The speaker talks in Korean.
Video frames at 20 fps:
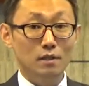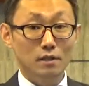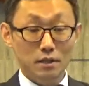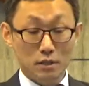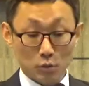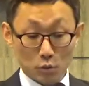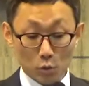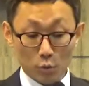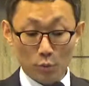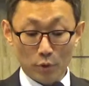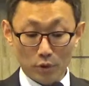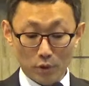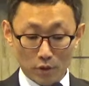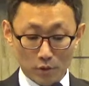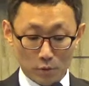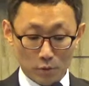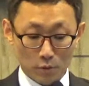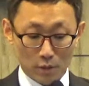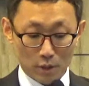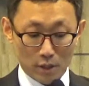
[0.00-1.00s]
그쪽
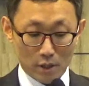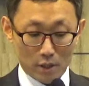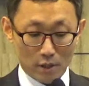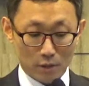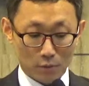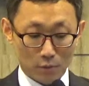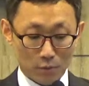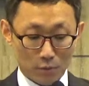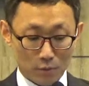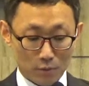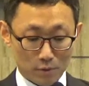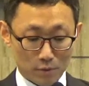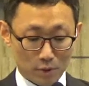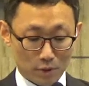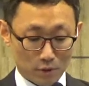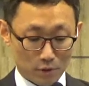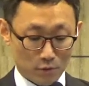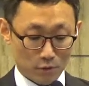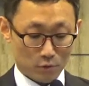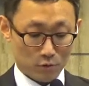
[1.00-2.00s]
편에서도 이야기도
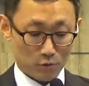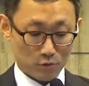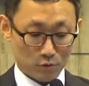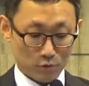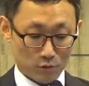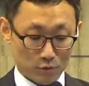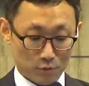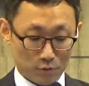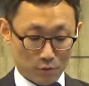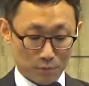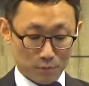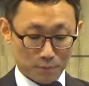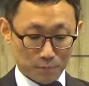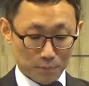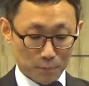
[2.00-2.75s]
들어주는 것이죠.